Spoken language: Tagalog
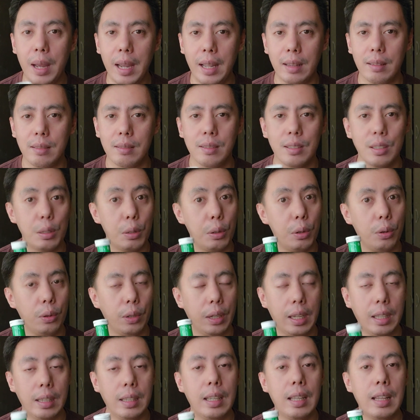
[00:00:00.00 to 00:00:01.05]
man. So
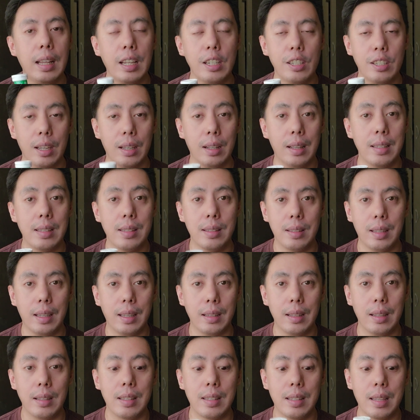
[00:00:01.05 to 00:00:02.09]
hindi lang siya
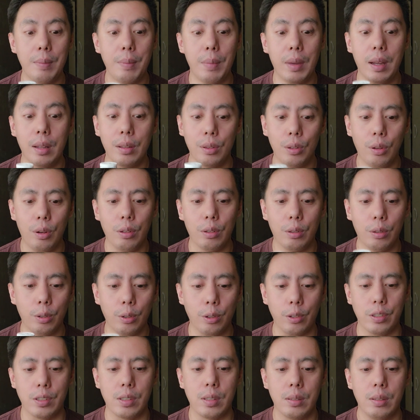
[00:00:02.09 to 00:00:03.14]
restricted sa mga
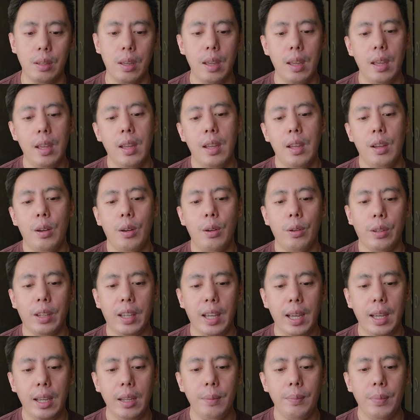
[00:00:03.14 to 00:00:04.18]
doctors.
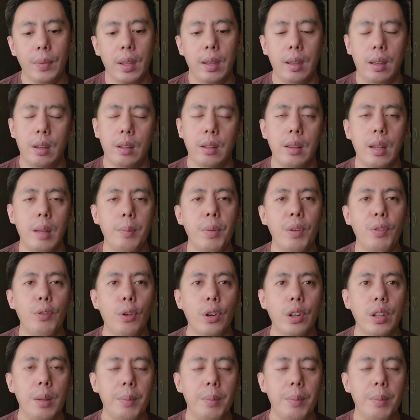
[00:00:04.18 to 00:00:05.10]
Okay? Number four